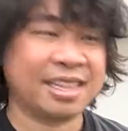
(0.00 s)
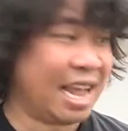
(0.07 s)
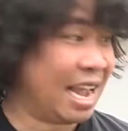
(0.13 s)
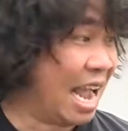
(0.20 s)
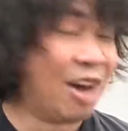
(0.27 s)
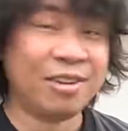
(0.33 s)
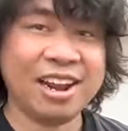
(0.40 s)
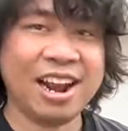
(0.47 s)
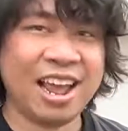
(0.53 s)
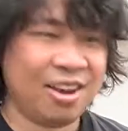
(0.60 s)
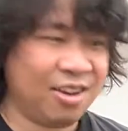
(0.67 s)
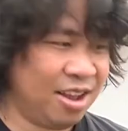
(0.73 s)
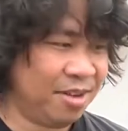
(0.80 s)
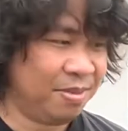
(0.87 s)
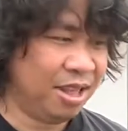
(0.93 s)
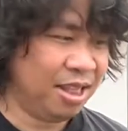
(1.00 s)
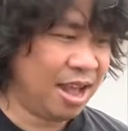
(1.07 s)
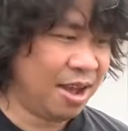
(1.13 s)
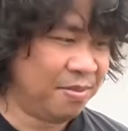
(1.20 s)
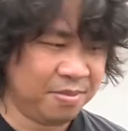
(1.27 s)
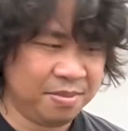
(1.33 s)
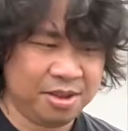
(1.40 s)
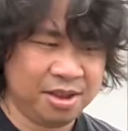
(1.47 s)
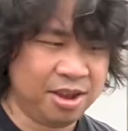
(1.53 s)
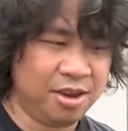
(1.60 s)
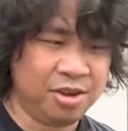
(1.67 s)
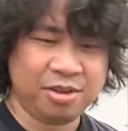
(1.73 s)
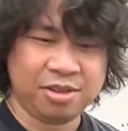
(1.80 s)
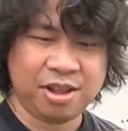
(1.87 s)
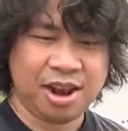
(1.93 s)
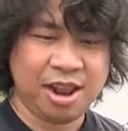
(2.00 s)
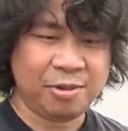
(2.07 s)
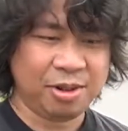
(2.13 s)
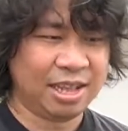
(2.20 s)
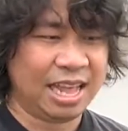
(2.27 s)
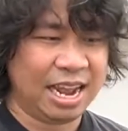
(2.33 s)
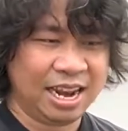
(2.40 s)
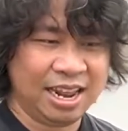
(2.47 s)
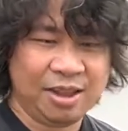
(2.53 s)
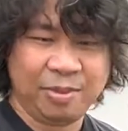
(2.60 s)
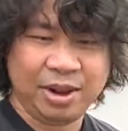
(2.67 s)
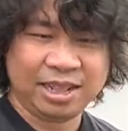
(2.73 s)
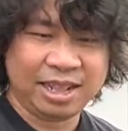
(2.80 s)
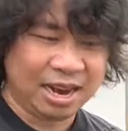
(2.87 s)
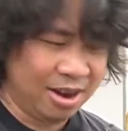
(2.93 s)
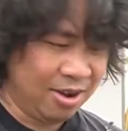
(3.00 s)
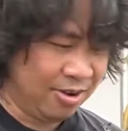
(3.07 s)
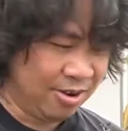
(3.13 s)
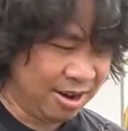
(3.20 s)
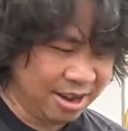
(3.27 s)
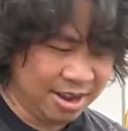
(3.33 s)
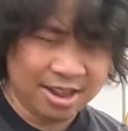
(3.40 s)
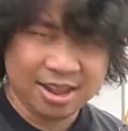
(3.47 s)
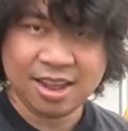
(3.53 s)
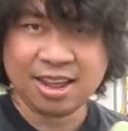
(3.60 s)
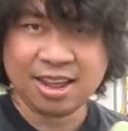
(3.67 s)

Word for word: จากคราวที่แล้วนะครับ ที่ทำตอนแรกว่าจะตัดนี่ไม่ได้ตัดดอกเลย